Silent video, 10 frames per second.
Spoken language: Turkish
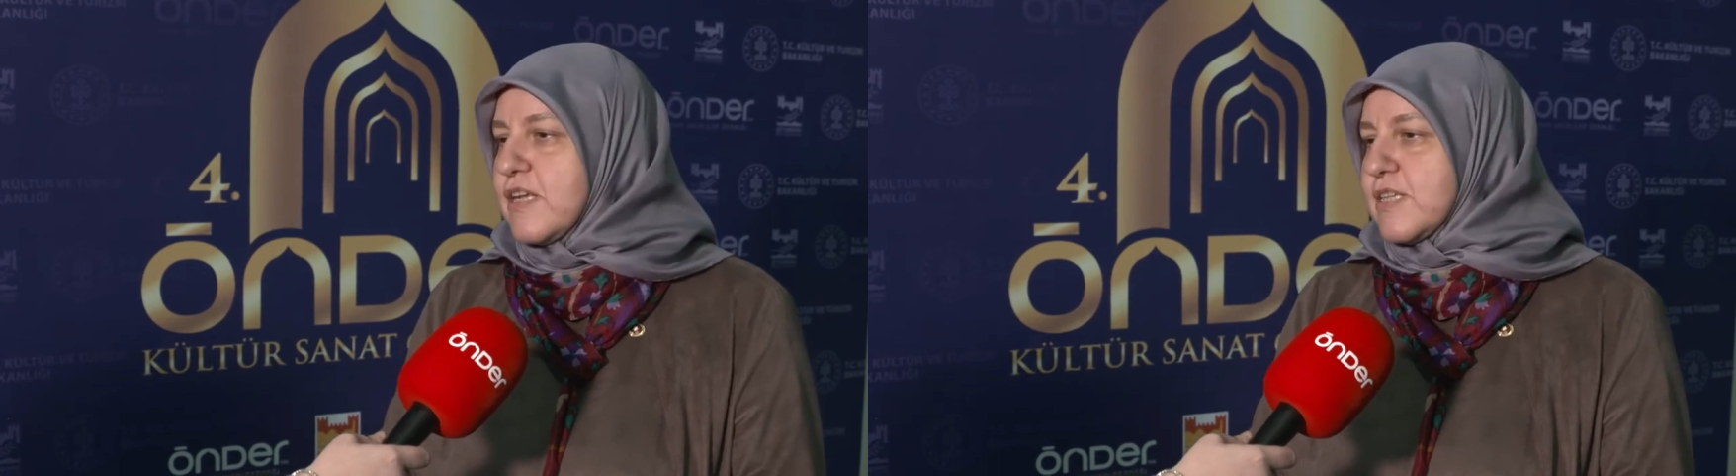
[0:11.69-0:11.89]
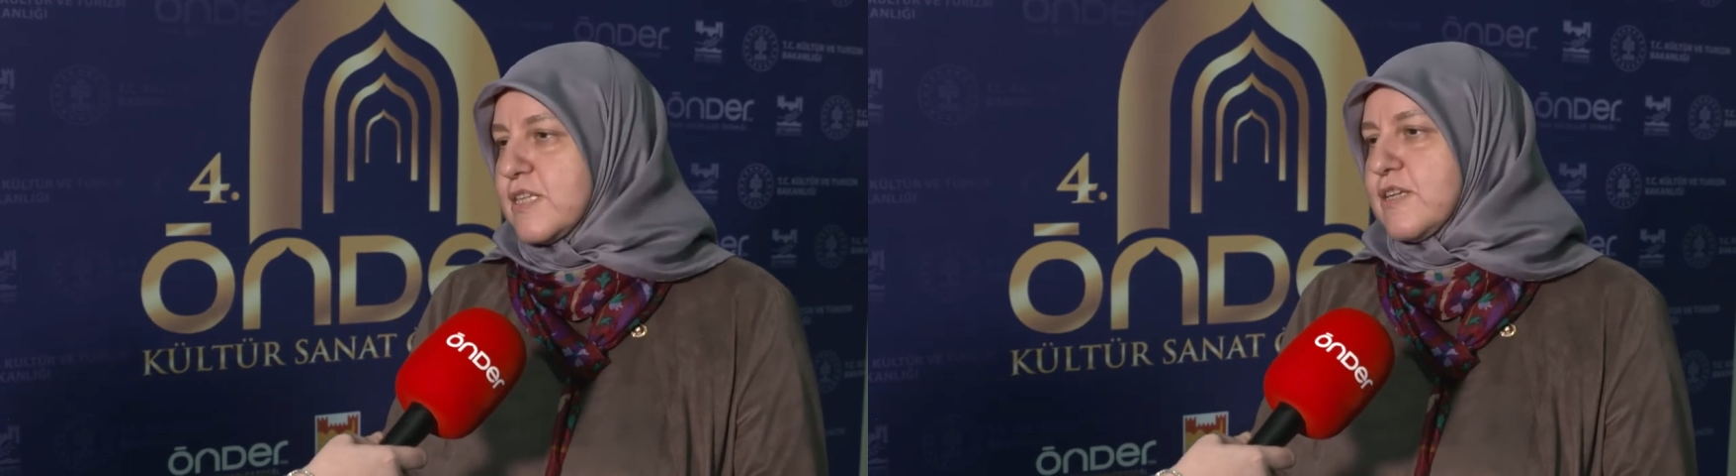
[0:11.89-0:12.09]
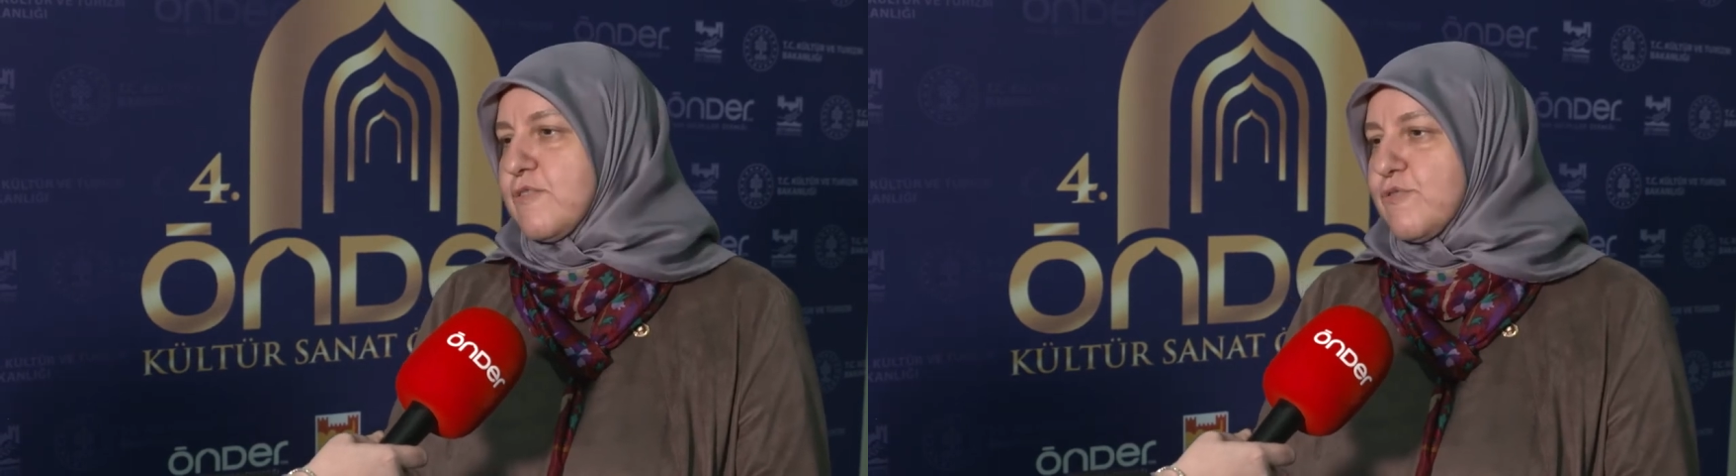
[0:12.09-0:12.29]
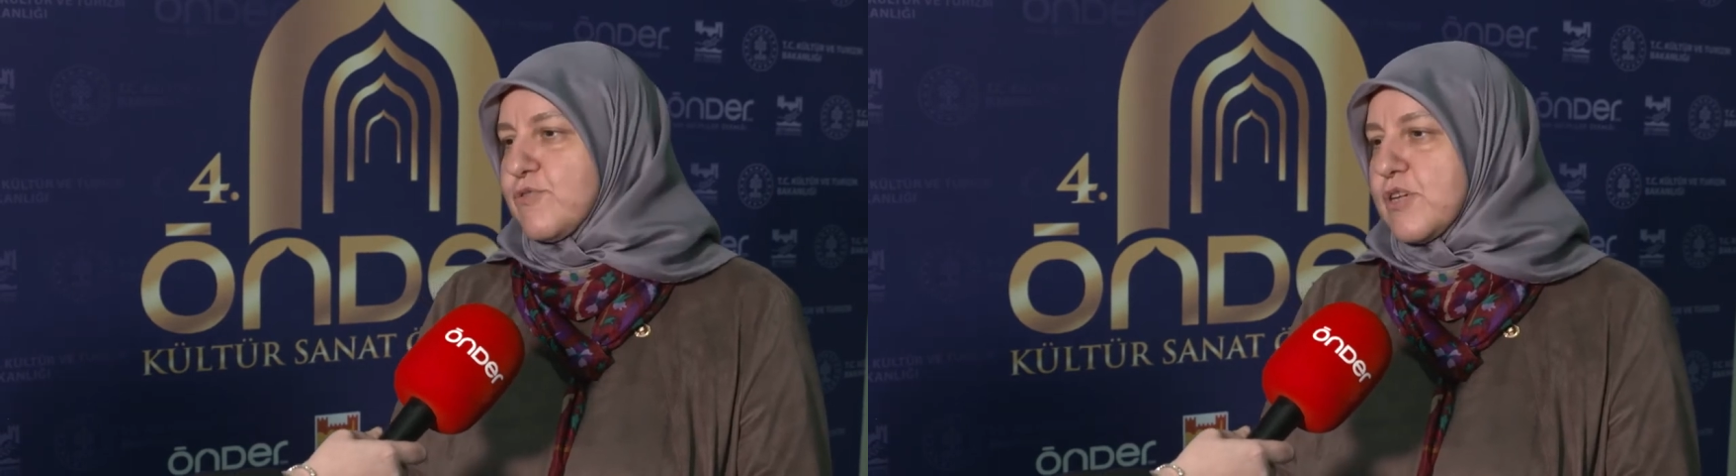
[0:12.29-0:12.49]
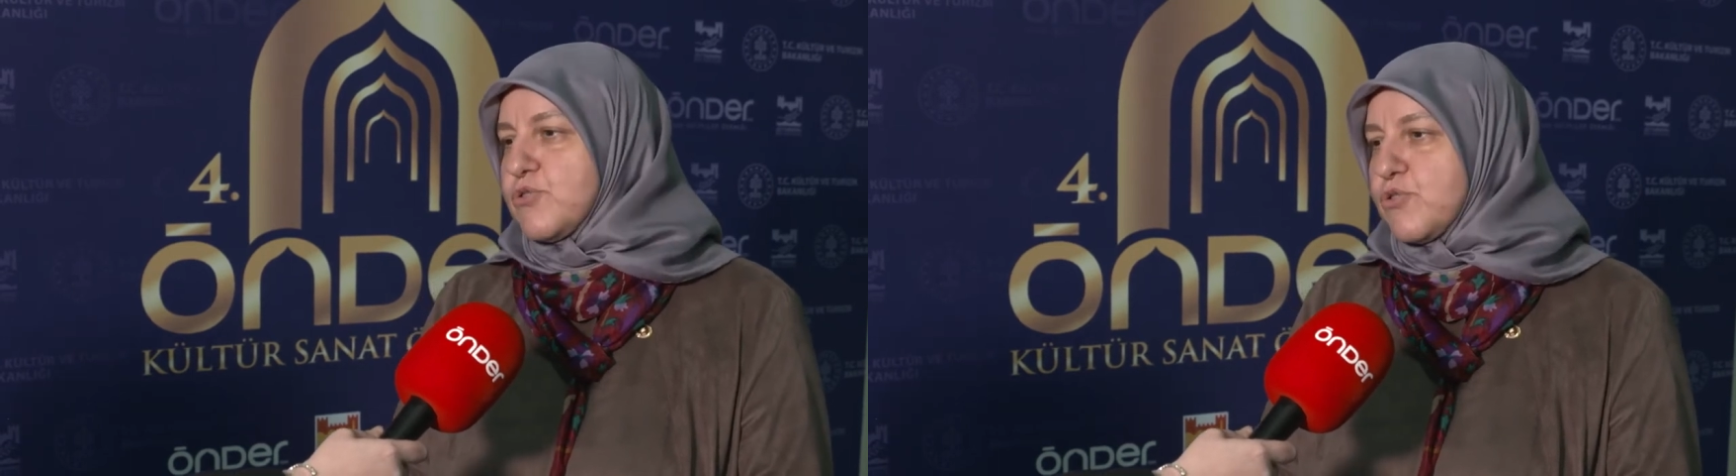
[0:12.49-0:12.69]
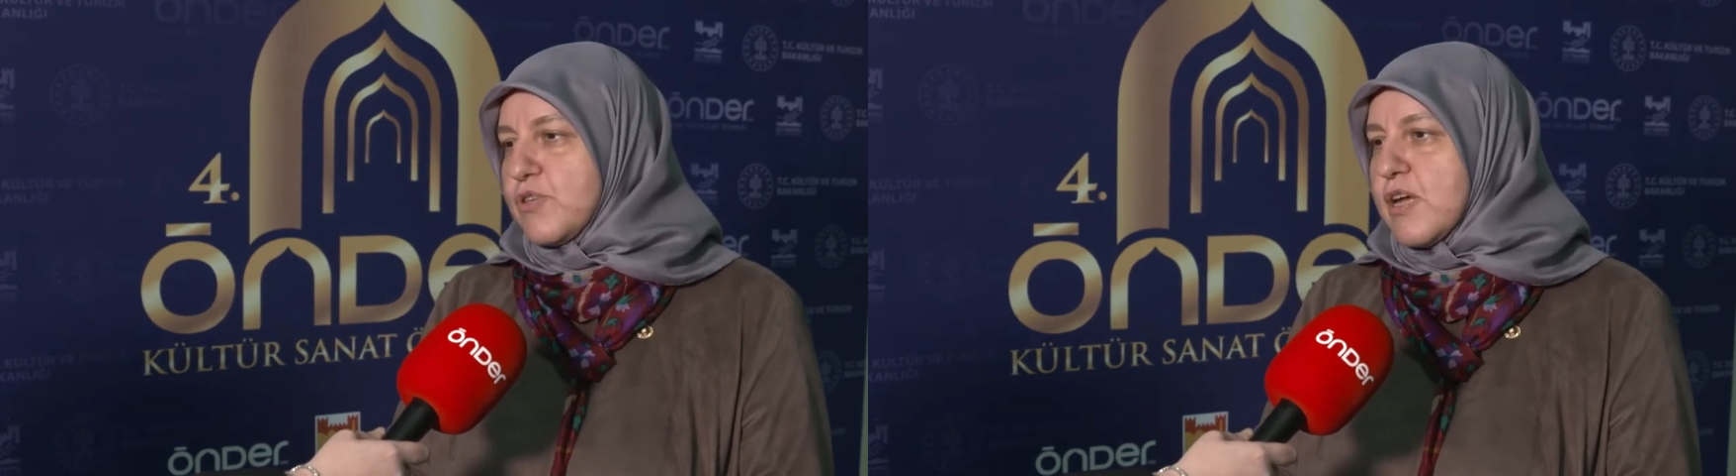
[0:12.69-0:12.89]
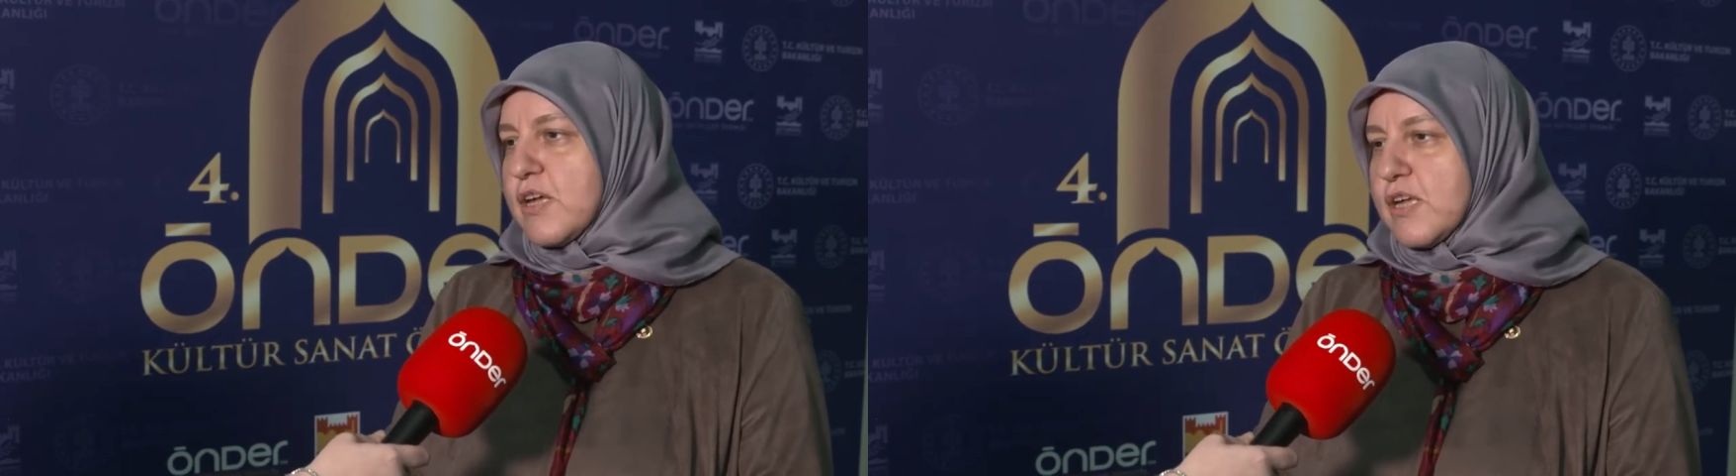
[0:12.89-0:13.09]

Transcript: esinleniyorsa çok daha